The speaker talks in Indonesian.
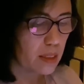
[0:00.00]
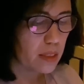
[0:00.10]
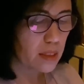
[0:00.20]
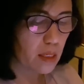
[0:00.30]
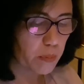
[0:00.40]

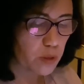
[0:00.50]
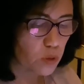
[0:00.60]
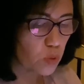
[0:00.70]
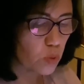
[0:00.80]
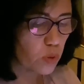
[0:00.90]
Tetapi
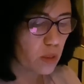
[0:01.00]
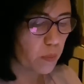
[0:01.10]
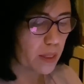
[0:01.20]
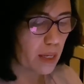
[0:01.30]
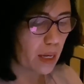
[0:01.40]
syukur
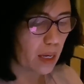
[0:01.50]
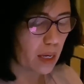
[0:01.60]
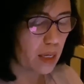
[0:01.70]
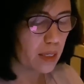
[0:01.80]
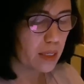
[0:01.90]
kepada
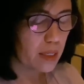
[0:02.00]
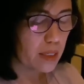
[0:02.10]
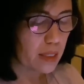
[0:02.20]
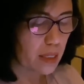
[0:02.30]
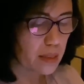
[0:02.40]
Allah
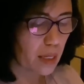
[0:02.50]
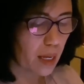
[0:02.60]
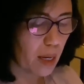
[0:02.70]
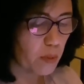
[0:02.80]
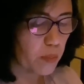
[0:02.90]
yang
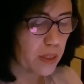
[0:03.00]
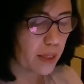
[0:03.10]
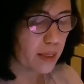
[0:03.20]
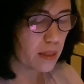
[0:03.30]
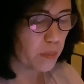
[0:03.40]
telah
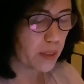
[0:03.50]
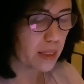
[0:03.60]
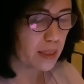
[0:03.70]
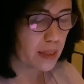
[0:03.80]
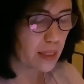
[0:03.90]
memberikan kepada
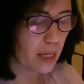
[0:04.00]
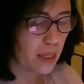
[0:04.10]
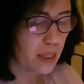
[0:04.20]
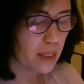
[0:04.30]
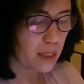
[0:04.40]
kita
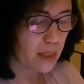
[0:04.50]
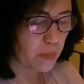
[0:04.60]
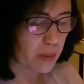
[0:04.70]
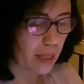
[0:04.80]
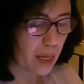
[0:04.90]

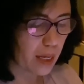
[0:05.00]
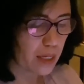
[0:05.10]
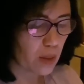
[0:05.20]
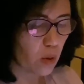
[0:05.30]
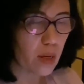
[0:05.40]

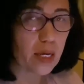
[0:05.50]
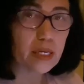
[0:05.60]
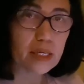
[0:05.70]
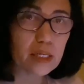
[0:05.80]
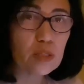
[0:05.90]
kemenangan oleh
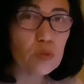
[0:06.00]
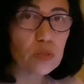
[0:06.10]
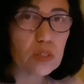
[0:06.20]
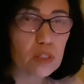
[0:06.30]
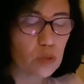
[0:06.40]

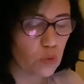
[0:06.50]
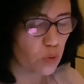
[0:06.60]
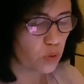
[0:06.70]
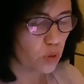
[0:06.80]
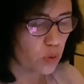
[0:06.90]
Yesus
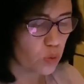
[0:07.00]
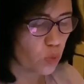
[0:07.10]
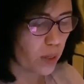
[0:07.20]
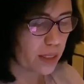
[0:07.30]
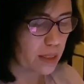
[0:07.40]
Kristus
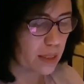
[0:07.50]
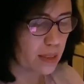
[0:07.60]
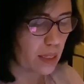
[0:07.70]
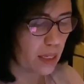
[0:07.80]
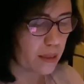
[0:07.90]
Tuhan
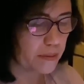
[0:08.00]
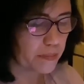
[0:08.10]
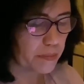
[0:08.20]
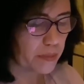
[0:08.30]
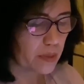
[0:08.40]
kita.
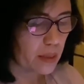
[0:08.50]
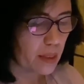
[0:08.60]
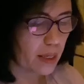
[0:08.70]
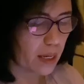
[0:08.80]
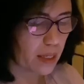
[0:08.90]

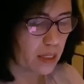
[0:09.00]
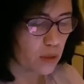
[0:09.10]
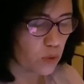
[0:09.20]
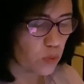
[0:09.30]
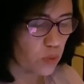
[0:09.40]
Karena
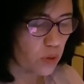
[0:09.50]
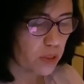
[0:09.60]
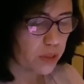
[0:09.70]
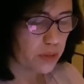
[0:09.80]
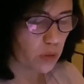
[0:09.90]
itu,
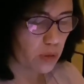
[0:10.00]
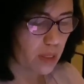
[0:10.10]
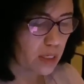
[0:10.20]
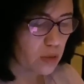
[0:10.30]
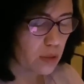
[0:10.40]

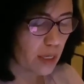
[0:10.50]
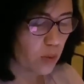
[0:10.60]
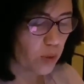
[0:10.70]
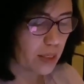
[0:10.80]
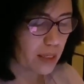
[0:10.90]

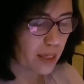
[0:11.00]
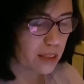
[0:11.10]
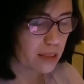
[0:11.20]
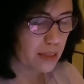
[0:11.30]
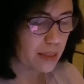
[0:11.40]
saudara-saudaraku yang
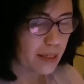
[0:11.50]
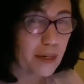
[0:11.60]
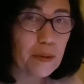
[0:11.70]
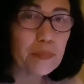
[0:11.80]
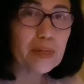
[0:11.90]
kekasih,
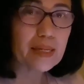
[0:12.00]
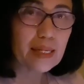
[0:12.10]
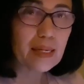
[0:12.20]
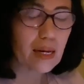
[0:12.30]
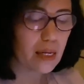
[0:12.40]

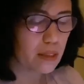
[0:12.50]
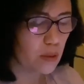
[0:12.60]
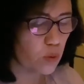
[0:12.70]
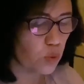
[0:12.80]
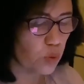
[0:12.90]
berdirilah
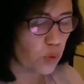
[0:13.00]
teguh,